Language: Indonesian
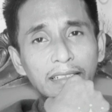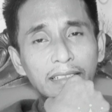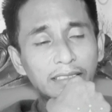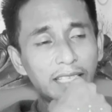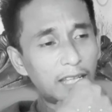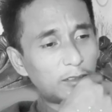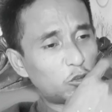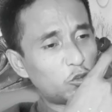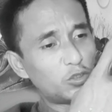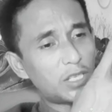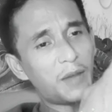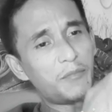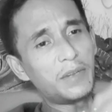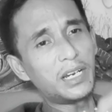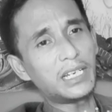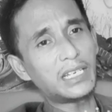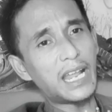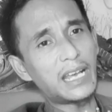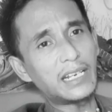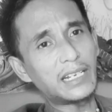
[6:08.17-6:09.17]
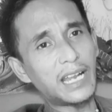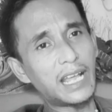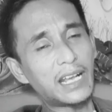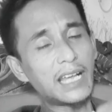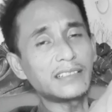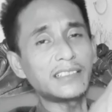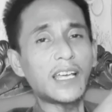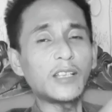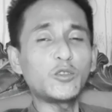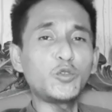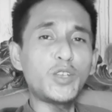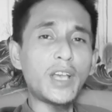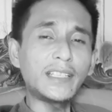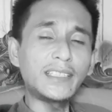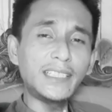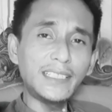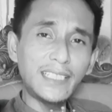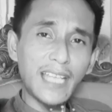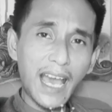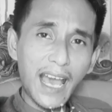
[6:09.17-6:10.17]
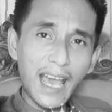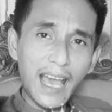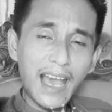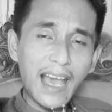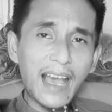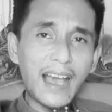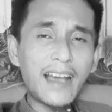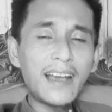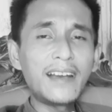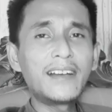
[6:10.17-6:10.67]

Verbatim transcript: Satunya menggerak gerakkan satunya tidak.